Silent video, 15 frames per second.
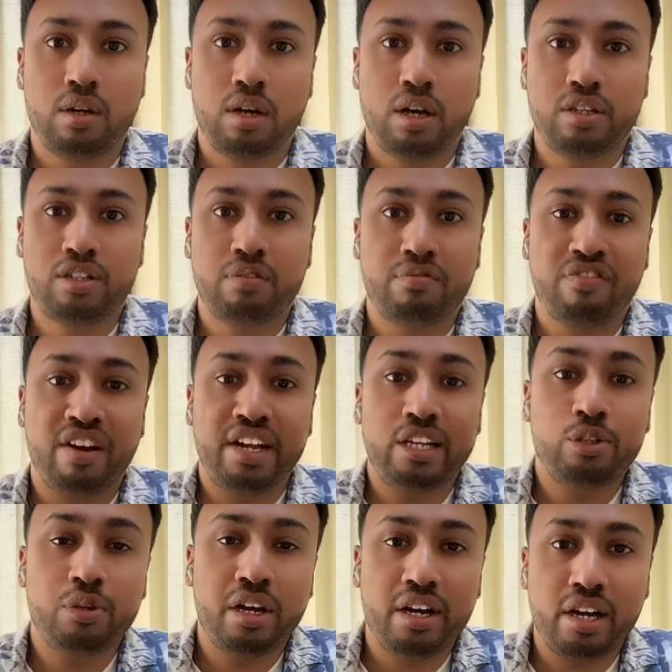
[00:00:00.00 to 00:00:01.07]
अच्छा फाइल
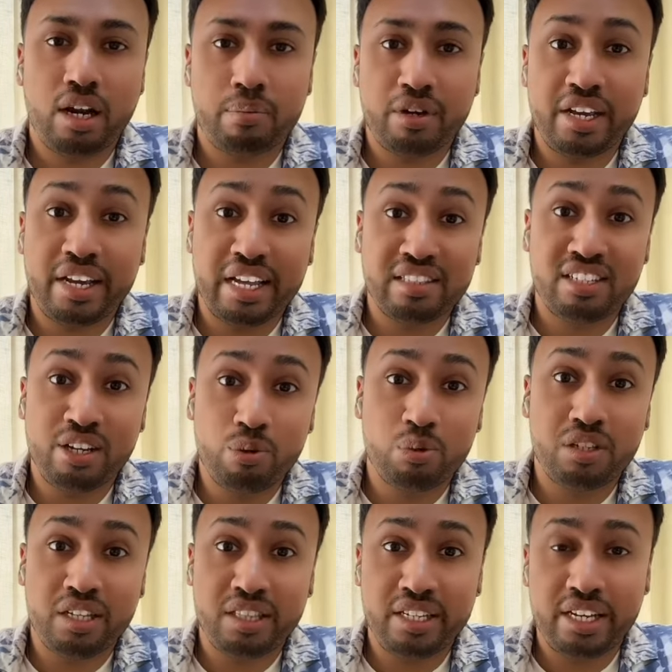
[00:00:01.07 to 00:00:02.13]
जो है अगर आपकी कैंसिल हो
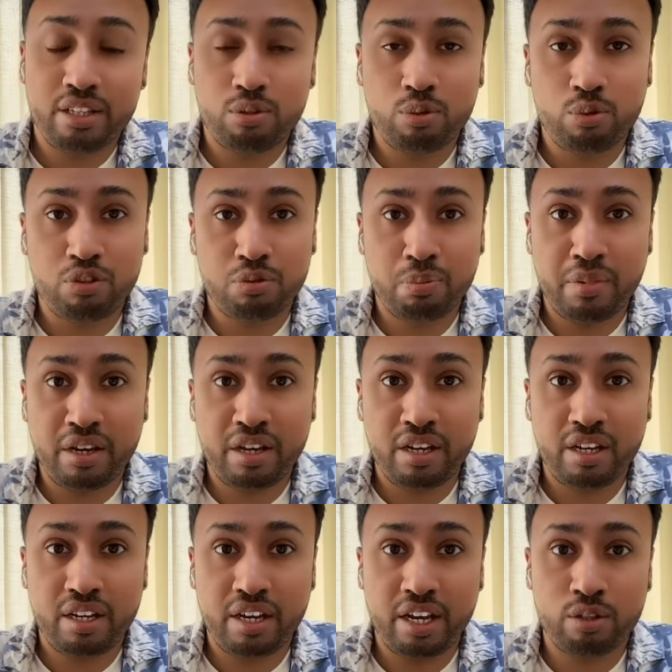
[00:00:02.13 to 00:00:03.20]
जाती है तो
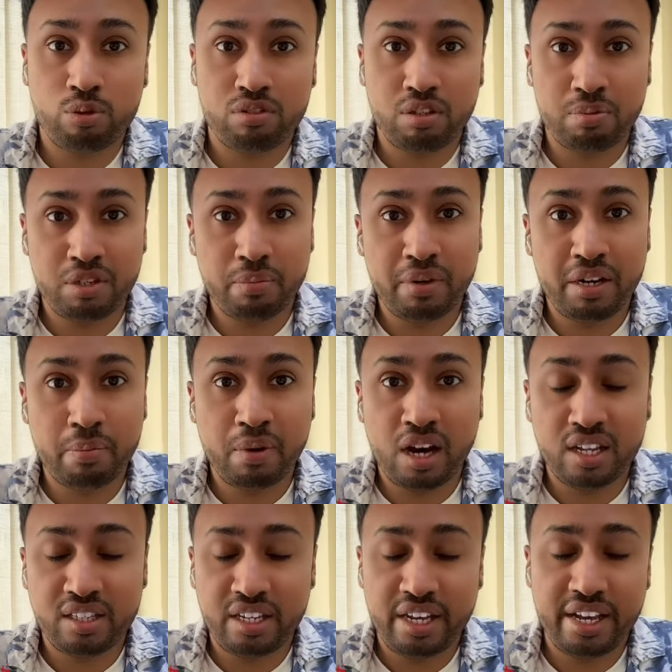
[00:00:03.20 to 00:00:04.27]
इसमें एक तो सबसे बड़ी
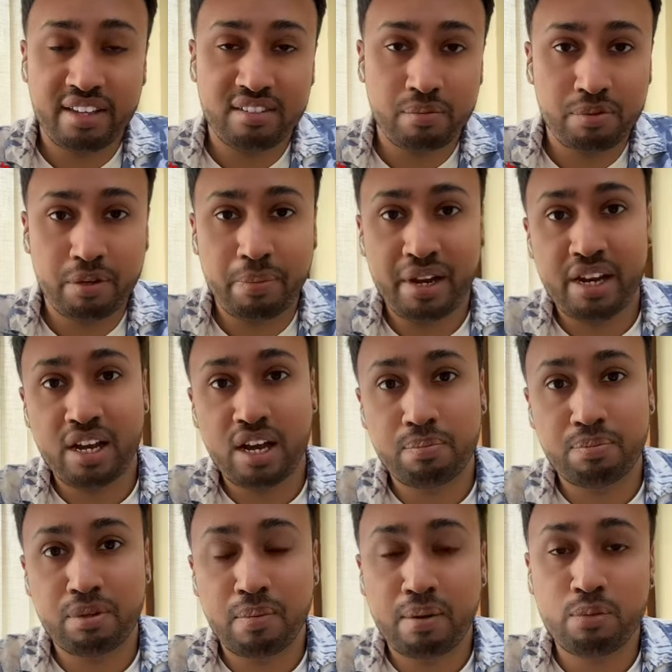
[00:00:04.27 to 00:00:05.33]
बात ये है सबसे पहले आप
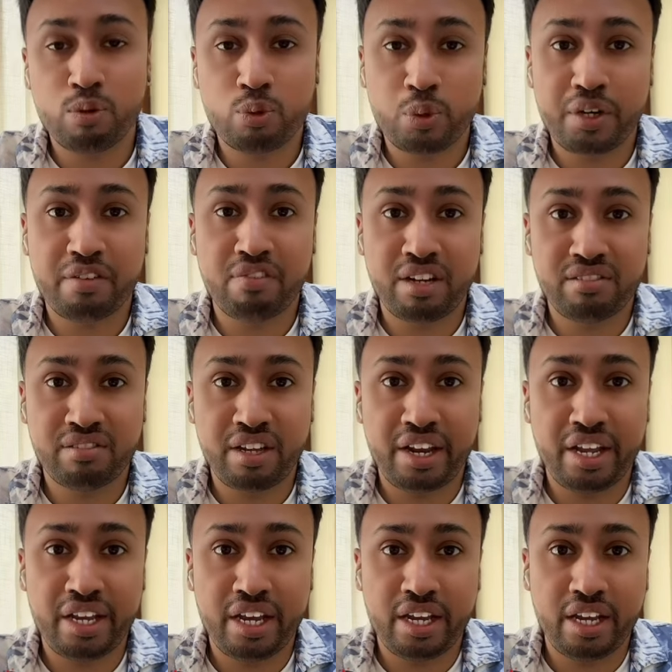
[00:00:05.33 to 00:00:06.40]
तमाम लोगों को एडवाइस
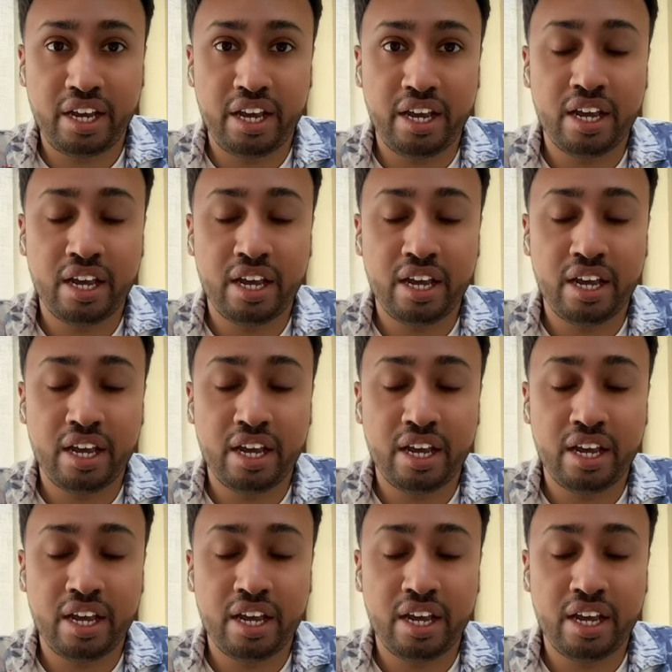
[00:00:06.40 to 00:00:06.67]
करेंगे कि